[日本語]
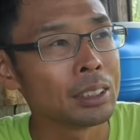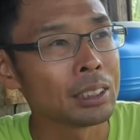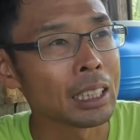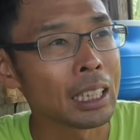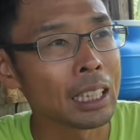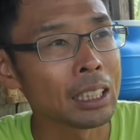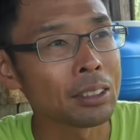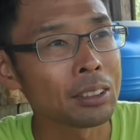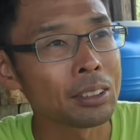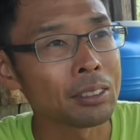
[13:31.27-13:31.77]

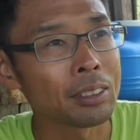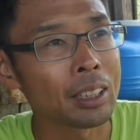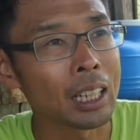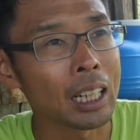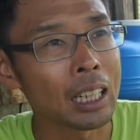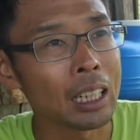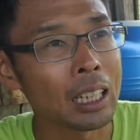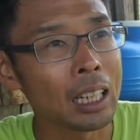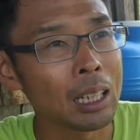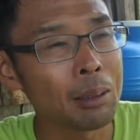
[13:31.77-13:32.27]
種取り
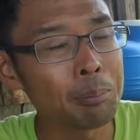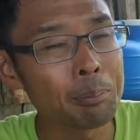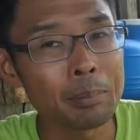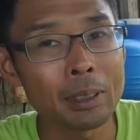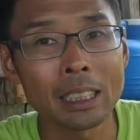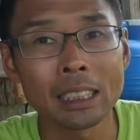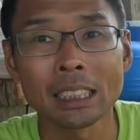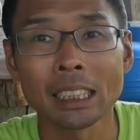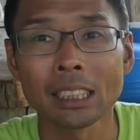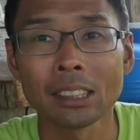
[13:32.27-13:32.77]
は、あん
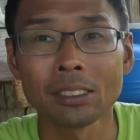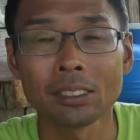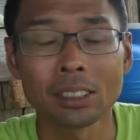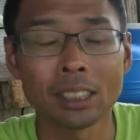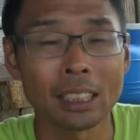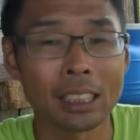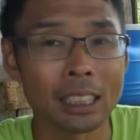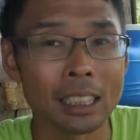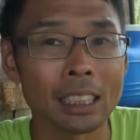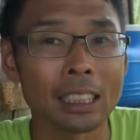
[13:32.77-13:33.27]
まり積極
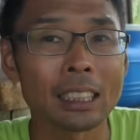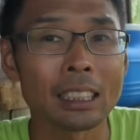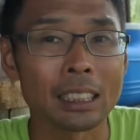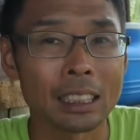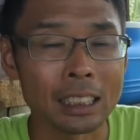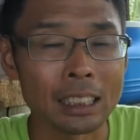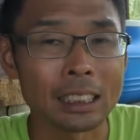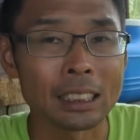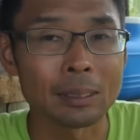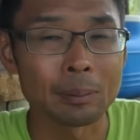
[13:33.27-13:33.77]
的にやってな
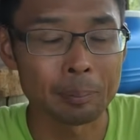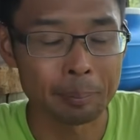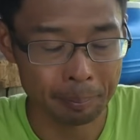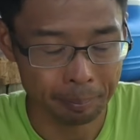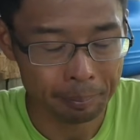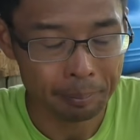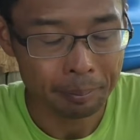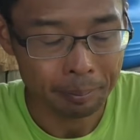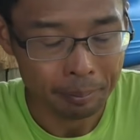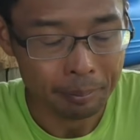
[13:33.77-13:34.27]
いです。
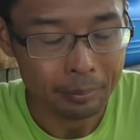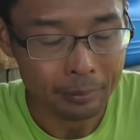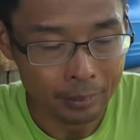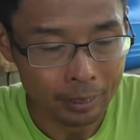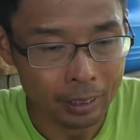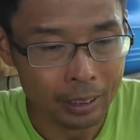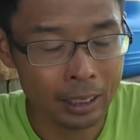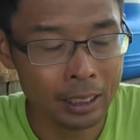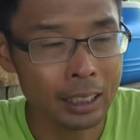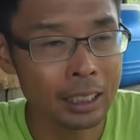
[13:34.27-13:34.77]

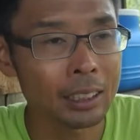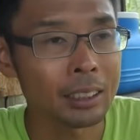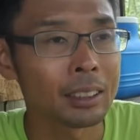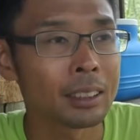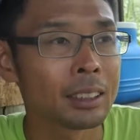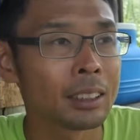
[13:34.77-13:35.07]
はい。